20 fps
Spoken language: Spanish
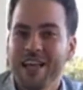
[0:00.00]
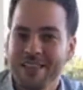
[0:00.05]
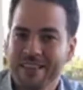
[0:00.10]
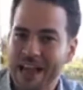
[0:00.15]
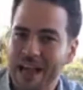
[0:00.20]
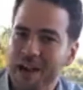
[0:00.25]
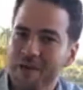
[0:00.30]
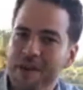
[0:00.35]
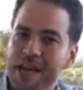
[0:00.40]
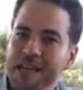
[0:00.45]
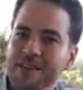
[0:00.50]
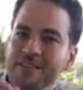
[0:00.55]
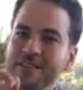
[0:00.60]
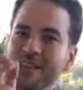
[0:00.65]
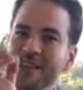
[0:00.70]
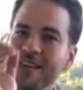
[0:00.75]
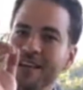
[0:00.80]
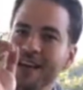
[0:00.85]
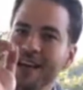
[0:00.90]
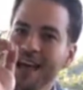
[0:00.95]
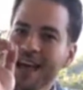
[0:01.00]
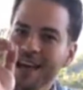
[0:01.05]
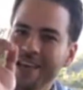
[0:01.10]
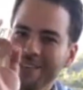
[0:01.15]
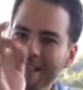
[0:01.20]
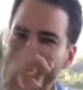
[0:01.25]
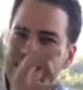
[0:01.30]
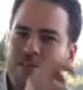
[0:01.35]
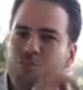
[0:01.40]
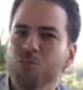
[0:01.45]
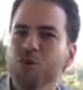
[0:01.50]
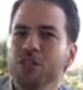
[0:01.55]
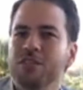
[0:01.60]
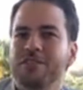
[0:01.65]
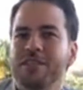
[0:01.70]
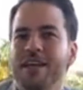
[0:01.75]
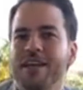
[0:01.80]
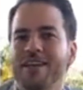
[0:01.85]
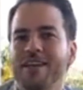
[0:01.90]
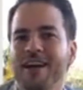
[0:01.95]
tal vez estás muy
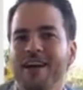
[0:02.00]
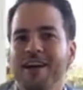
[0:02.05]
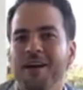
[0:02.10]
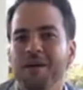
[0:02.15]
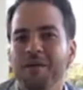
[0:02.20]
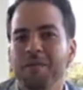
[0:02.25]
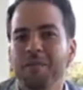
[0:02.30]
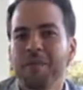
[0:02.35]
cerca,